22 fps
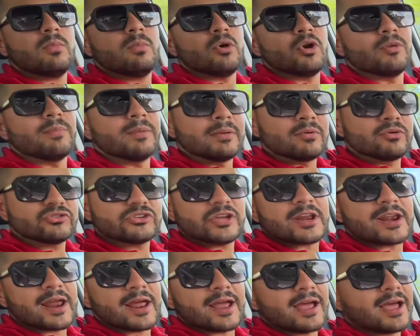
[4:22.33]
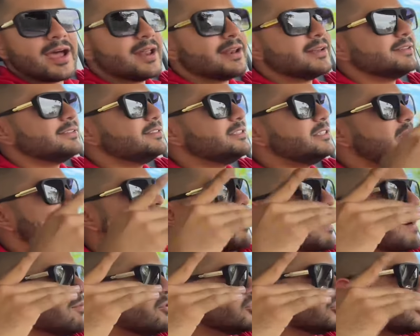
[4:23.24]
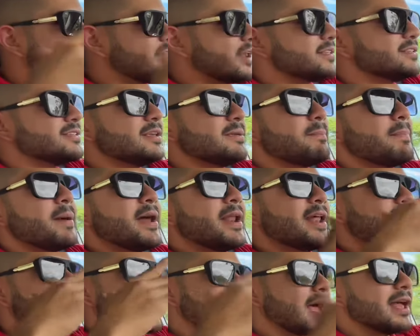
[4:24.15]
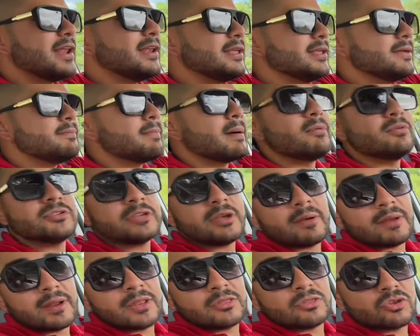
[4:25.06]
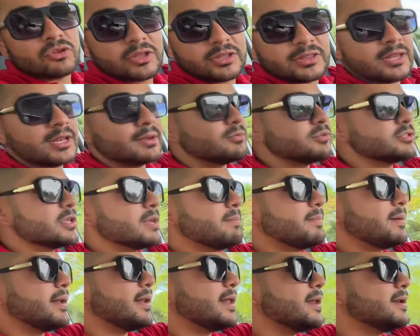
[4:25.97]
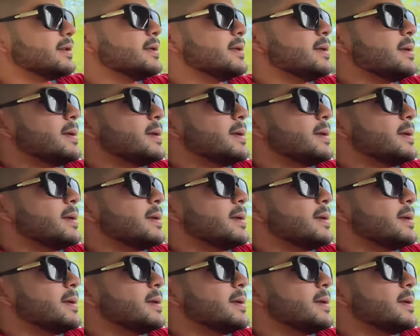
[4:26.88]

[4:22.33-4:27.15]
volvimos a arrancar, ya vamos ahora sí para Cali, vamos a ver en dónde tenemos que parar,